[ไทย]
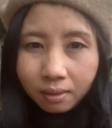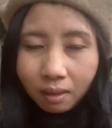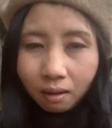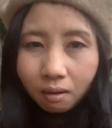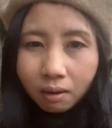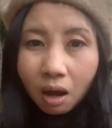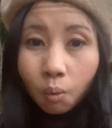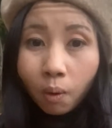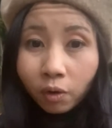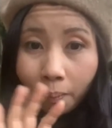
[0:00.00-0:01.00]
แล้วก็กัง
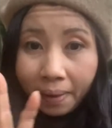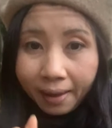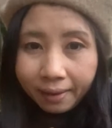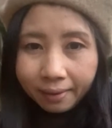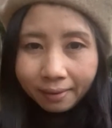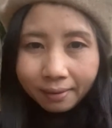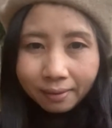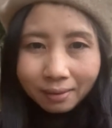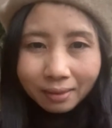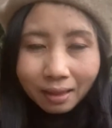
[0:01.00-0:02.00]
วลออกไป
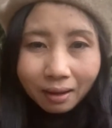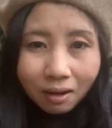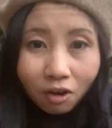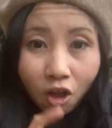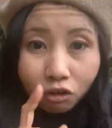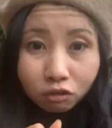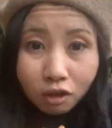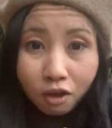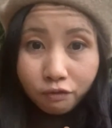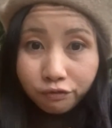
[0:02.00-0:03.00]
แล้วเราลอง
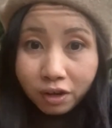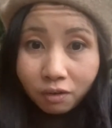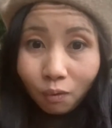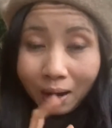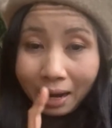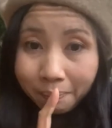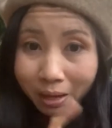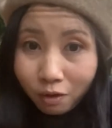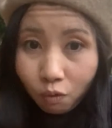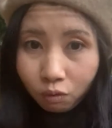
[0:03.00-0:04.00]
ฝึกวันละประ
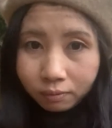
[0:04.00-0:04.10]
โยค